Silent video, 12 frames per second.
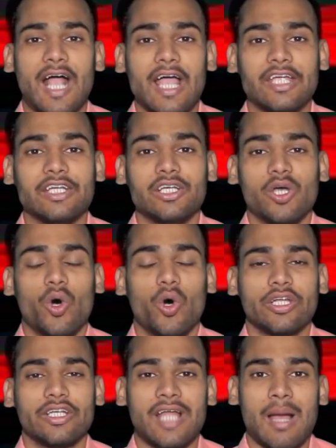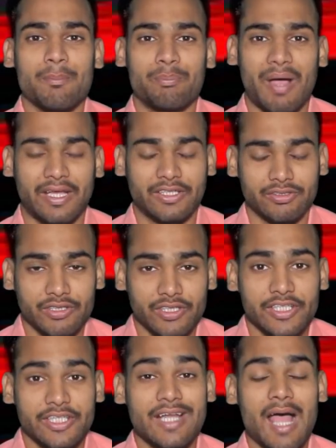खाई और इनाम पाई
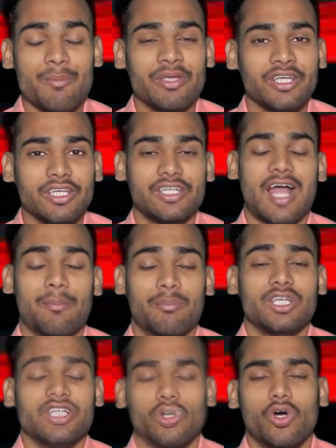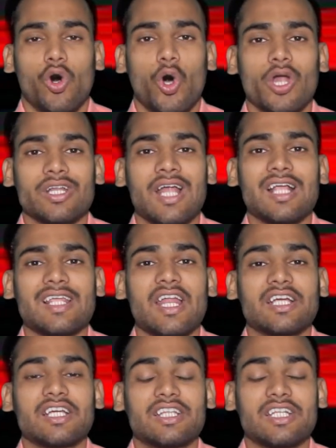इनाम ही इनाम और ना
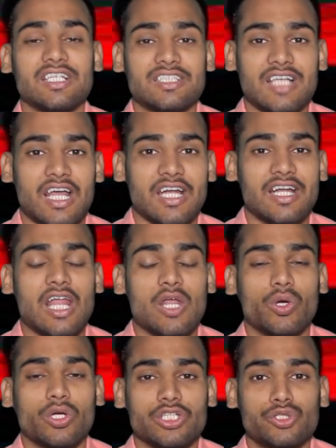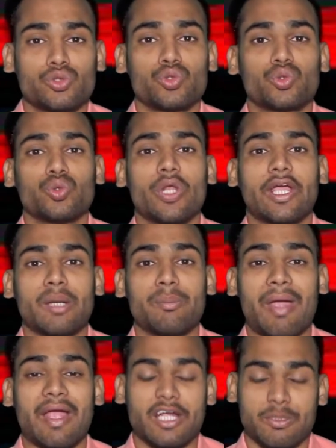जाने कितने सारे डायलॉग इस कुरकुरे के
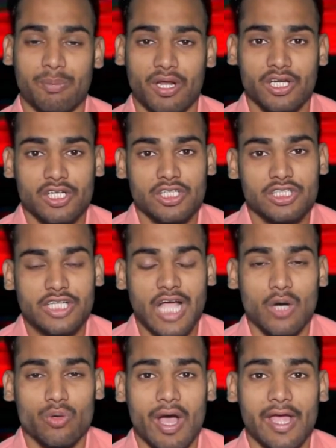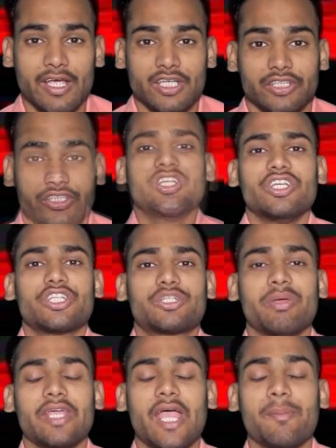पैकेट पर लिखा हुआ है
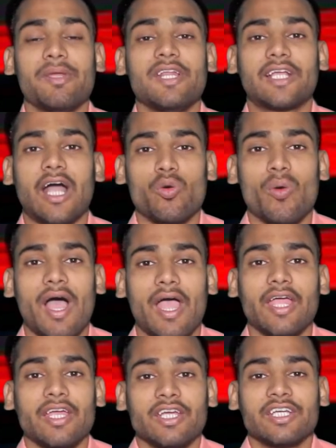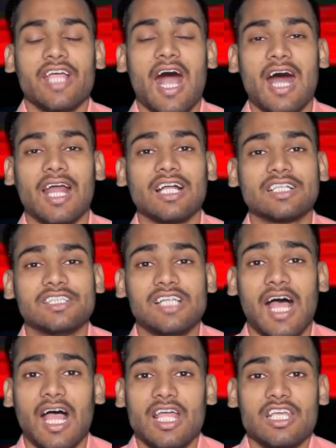इसमें यह भी लिखा हुआ है कि आरा
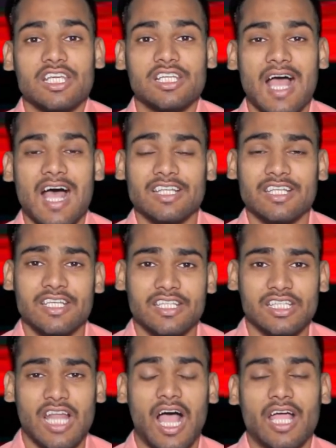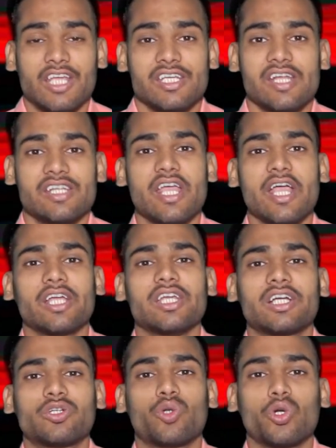जिला हिला दी किला यानी यह
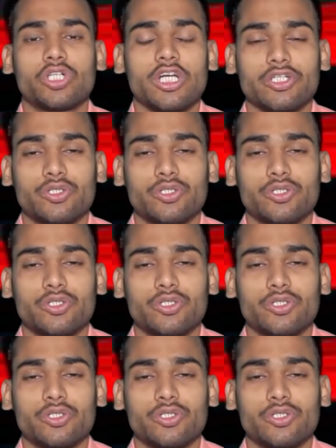कहिए कि टोटल के